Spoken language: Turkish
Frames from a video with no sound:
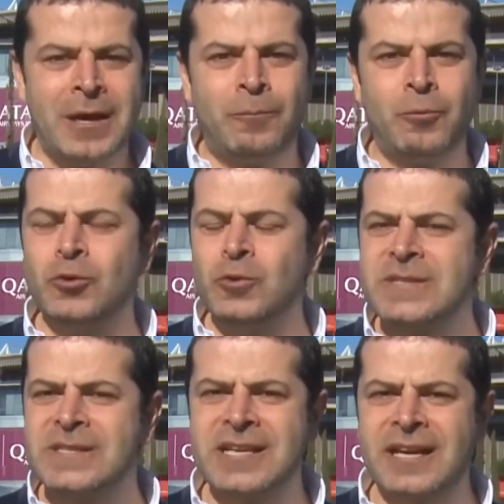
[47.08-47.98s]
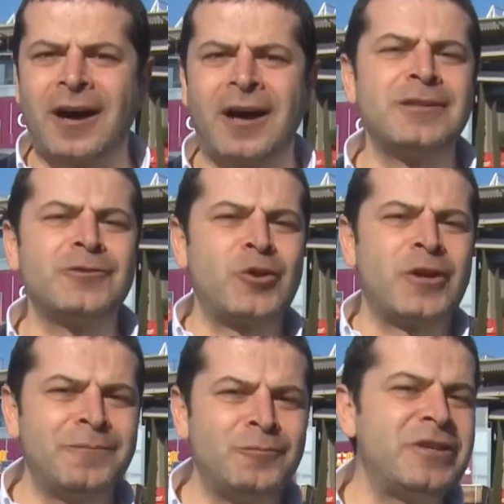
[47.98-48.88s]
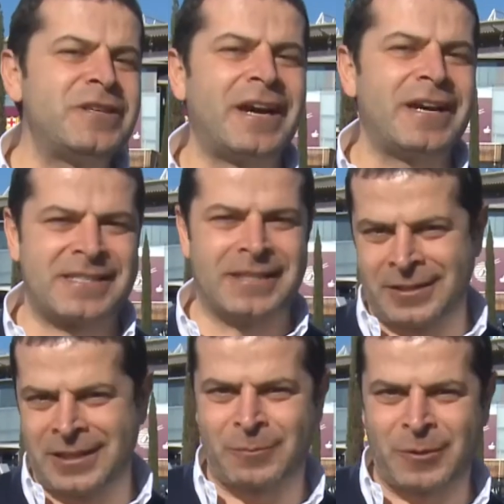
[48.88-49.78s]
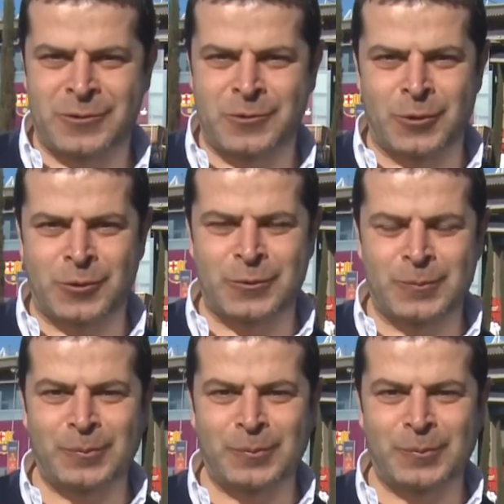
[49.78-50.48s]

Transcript: Bugün sizlere Arda Turan'ın bu hikayesini anlatmak istiyoruz.